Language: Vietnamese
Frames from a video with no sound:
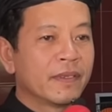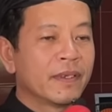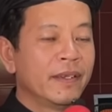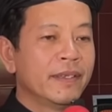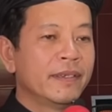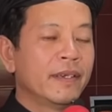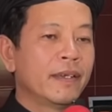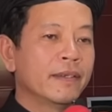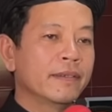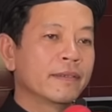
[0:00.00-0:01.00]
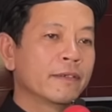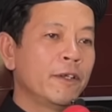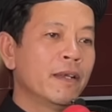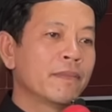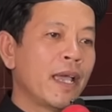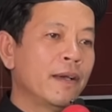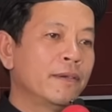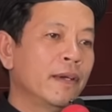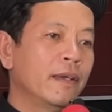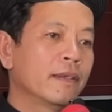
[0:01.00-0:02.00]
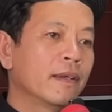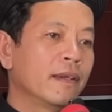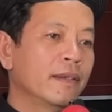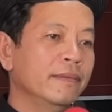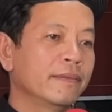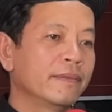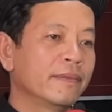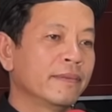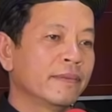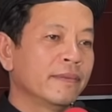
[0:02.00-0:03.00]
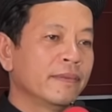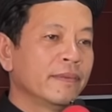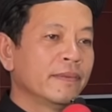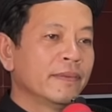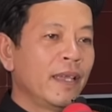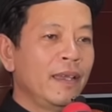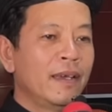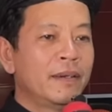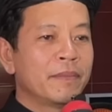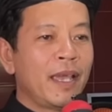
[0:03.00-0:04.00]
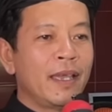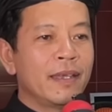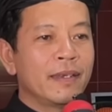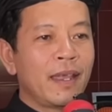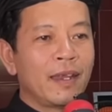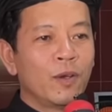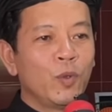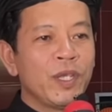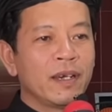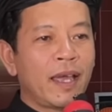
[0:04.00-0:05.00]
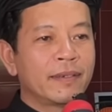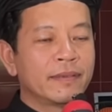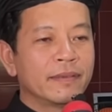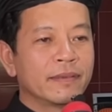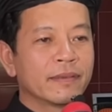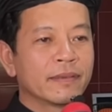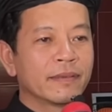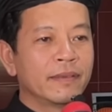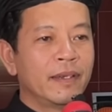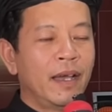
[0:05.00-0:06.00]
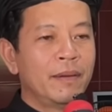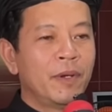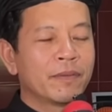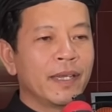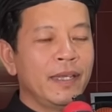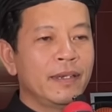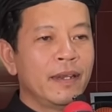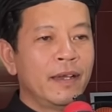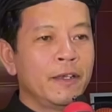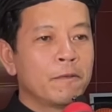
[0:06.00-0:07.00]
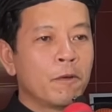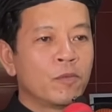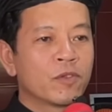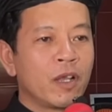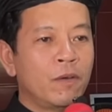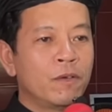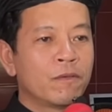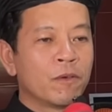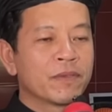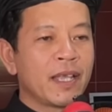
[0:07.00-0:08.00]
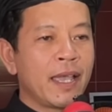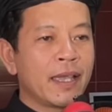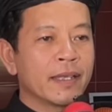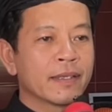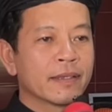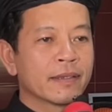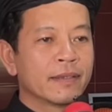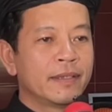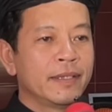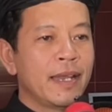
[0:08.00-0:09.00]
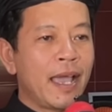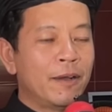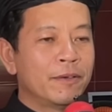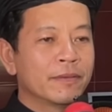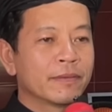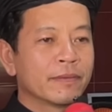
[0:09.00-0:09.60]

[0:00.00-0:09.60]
kính thưa quý đồng đạo à, thân kính thì hôm nay đầy đủ nhiên lành ở một cái nơi vùng sâu vùng xa xứ đạo